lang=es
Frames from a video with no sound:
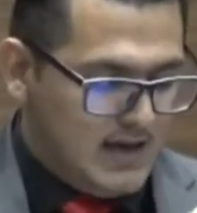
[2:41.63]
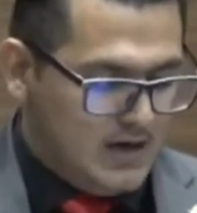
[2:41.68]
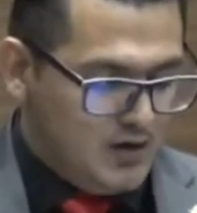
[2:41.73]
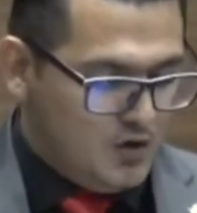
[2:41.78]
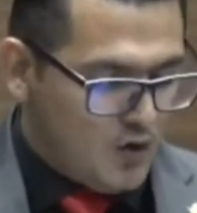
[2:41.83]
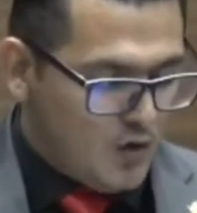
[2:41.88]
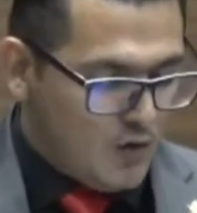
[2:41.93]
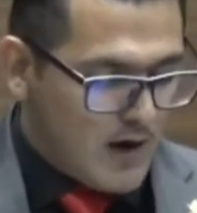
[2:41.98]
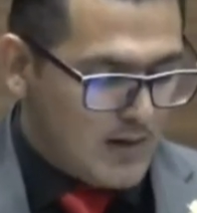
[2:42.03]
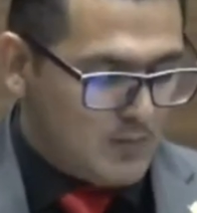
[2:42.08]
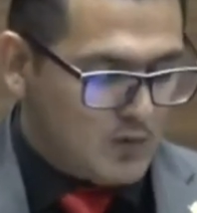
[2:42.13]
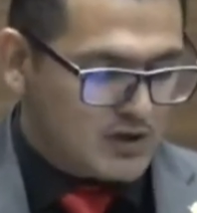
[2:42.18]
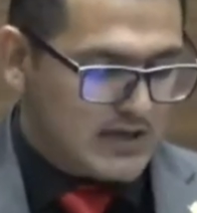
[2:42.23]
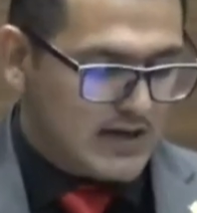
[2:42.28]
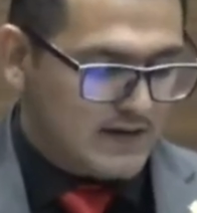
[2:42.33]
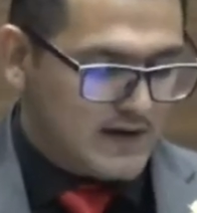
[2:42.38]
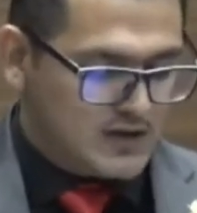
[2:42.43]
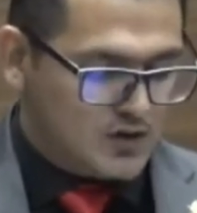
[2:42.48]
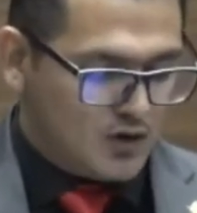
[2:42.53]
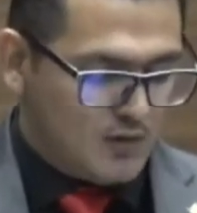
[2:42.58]
no vamos
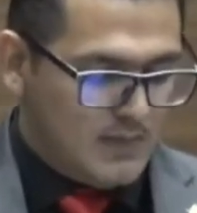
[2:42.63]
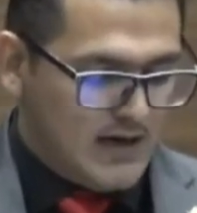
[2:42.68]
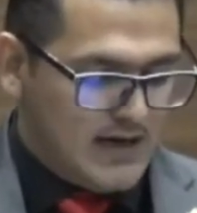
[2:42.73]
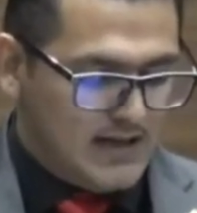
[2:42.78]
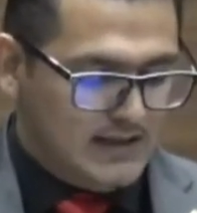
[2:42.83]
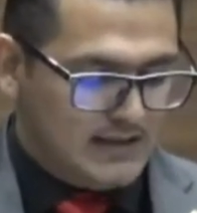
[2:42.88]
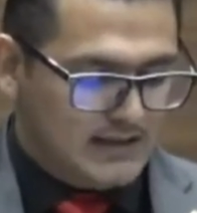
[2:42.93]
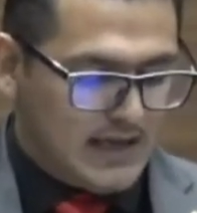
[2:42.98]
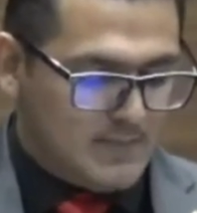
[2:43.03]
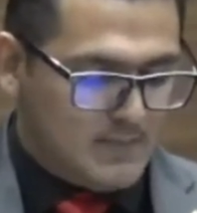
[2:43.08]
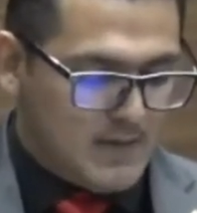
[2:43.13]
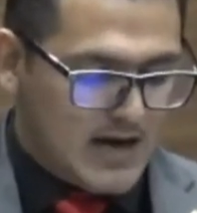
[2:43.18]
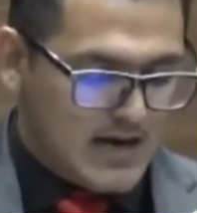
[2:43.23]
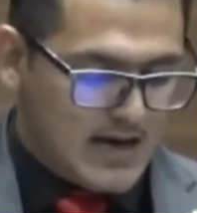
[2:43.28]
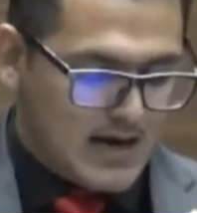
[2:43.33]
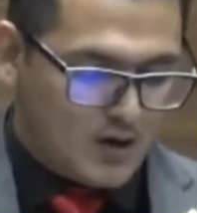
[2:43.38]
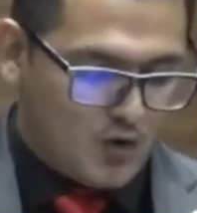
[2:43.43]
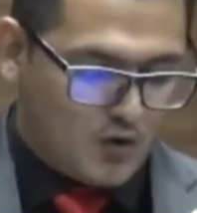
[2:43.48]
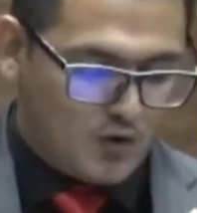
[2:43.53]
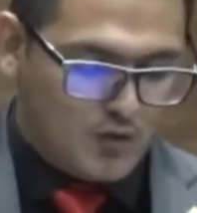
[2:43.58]
a resolver el tema de
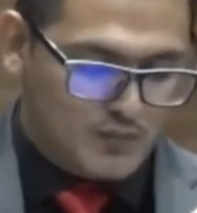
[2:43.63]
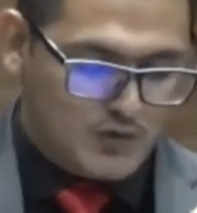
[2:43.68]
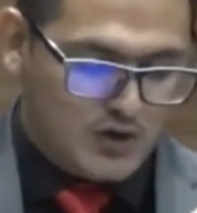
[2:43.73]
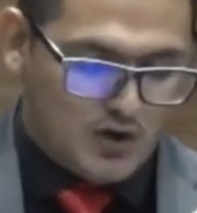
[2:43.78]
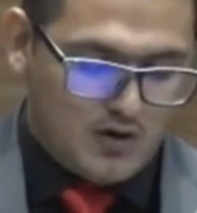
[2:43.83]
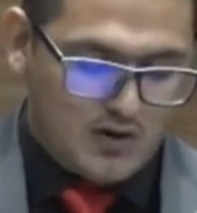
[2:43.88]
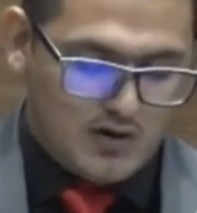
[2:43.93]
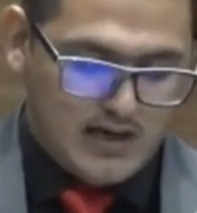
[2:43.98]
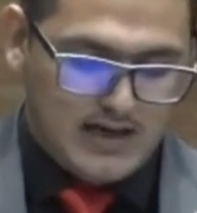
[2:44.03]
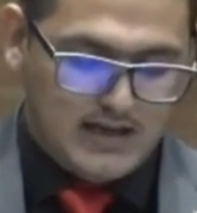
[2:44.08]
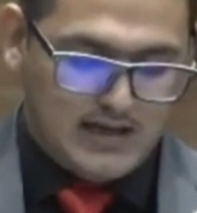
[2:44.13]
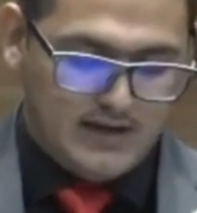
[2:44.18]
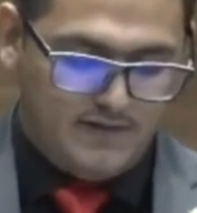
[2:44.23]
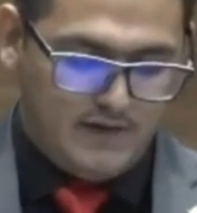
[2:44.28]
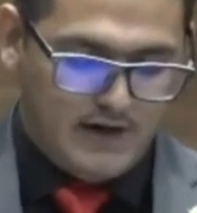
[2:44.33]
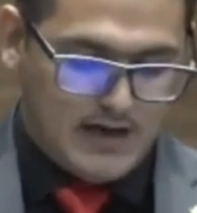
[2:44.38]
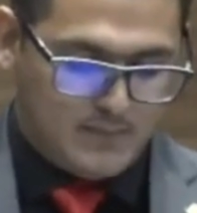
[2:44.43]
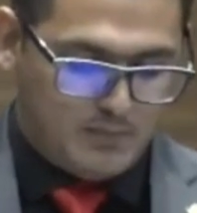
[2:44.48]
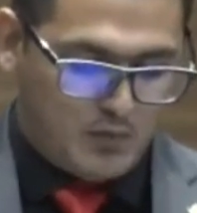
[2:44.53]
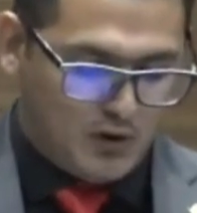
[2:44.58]
la corrupción en la
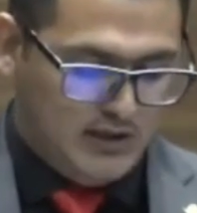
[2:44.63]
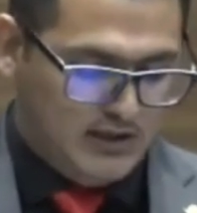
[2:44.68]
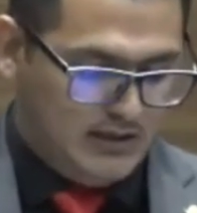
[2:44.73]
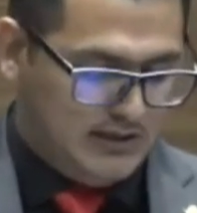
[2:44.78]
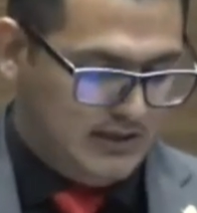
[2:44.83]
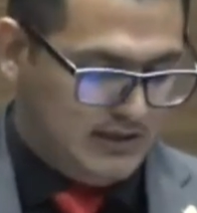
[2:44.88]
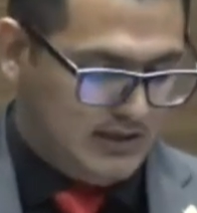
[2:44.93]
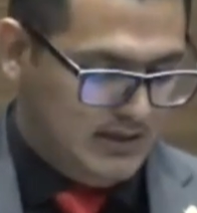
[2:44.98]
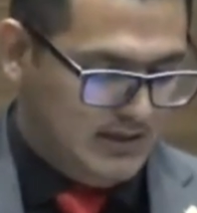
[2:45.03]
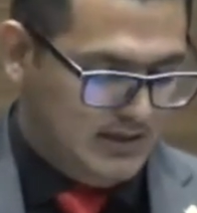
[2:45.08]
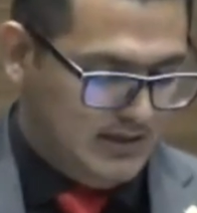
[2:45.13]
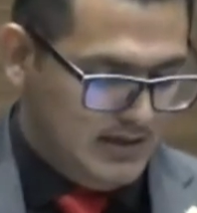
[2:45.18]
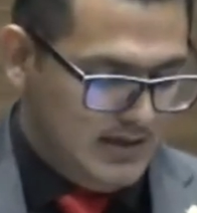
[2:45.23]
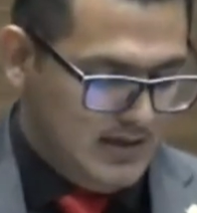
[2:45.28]
esfera política.